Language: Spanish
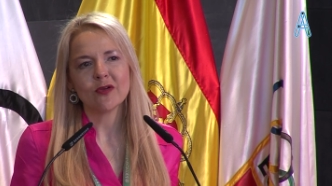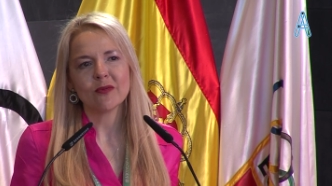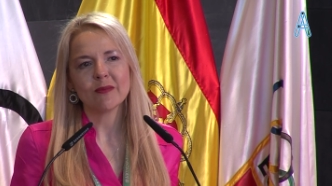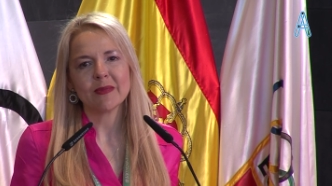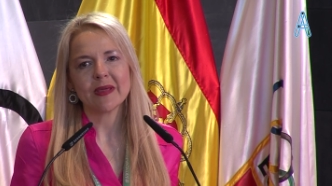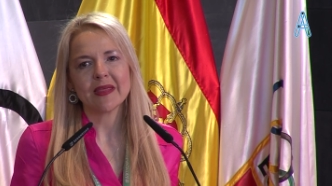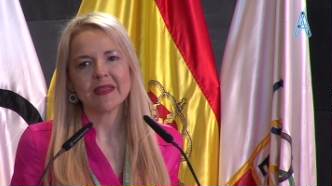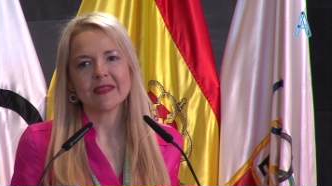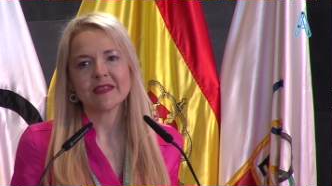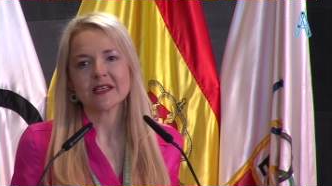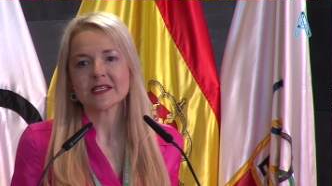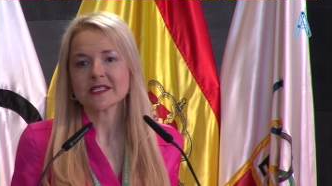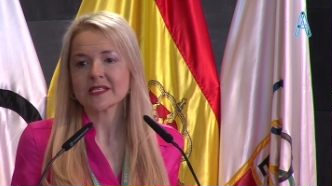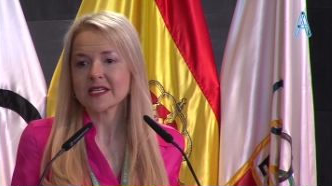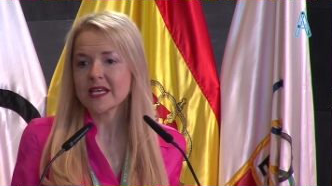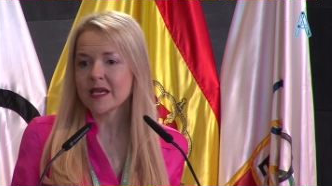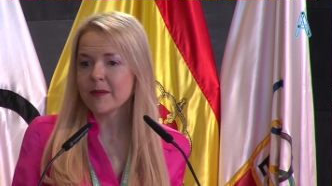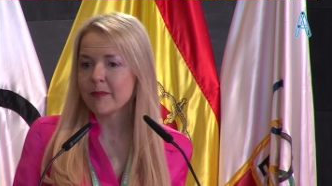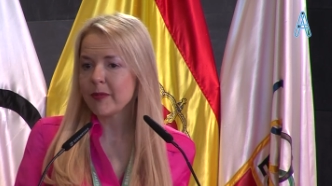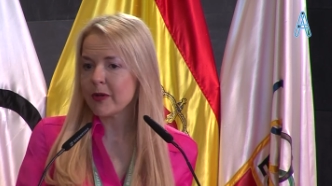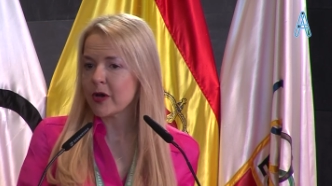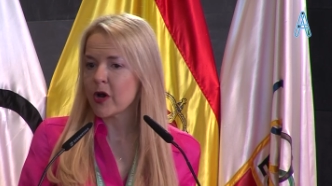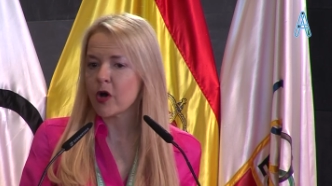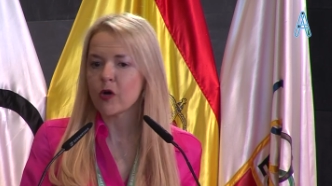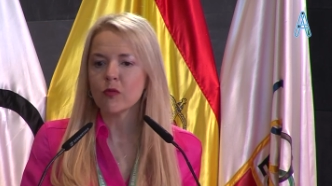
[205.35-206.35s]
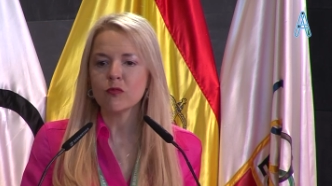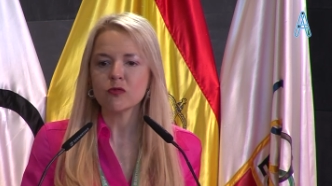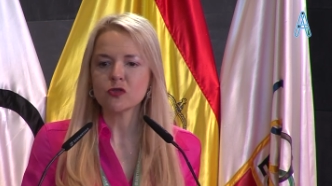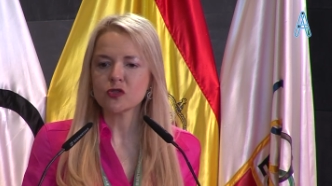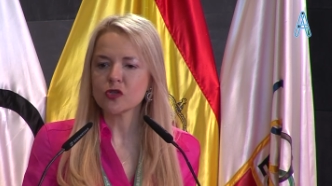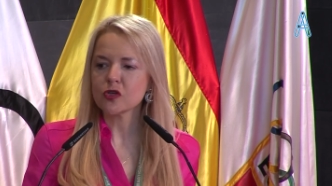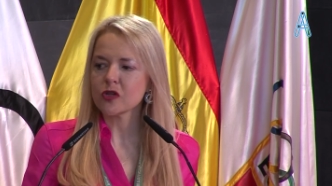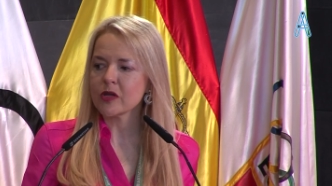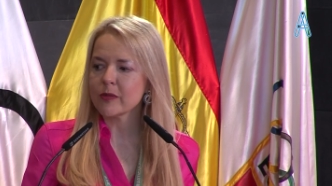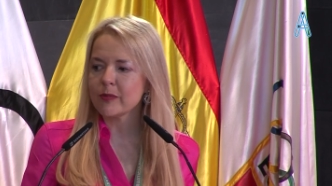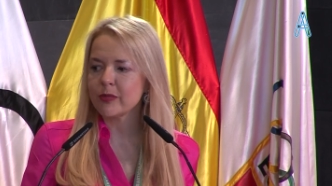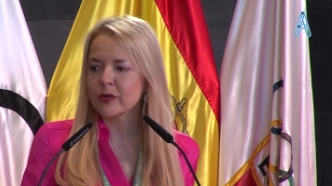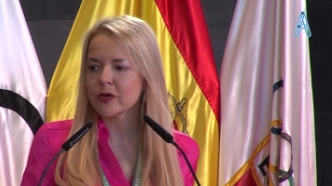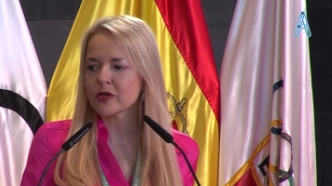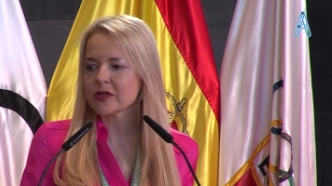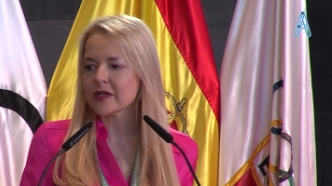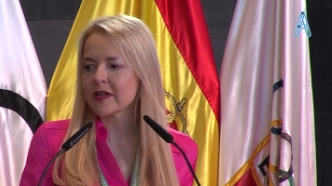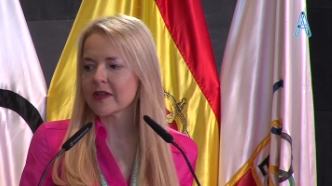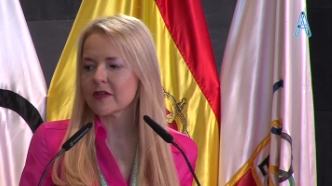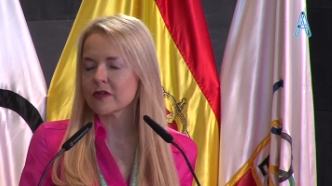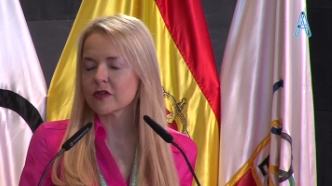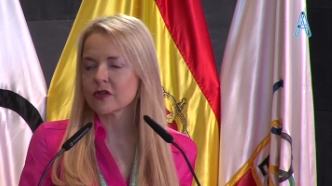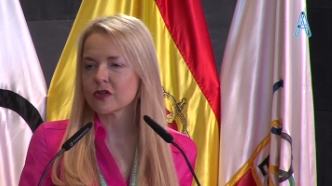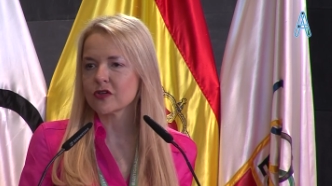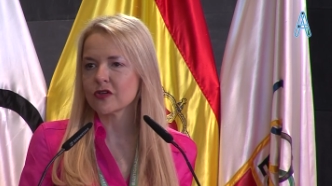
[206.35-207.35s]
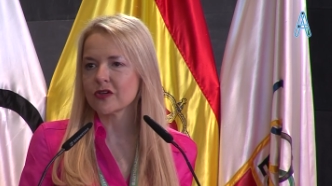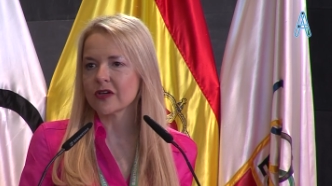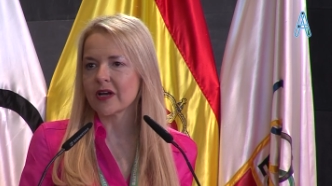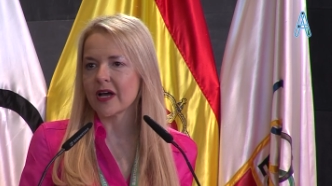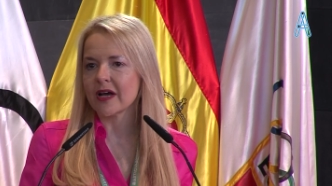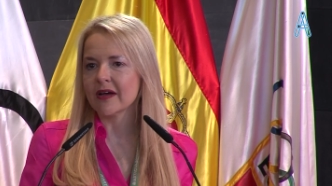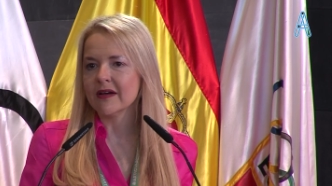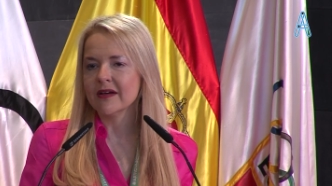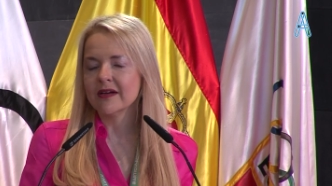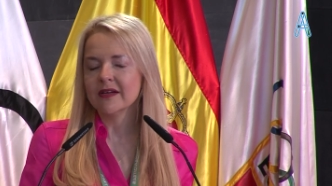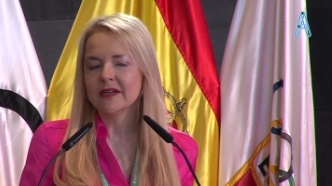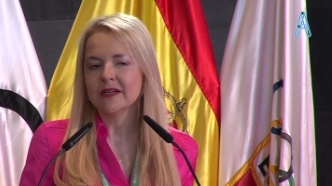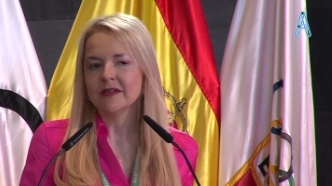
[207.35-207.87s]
Y me dice, sí, pero hago mucho deporte, doctora.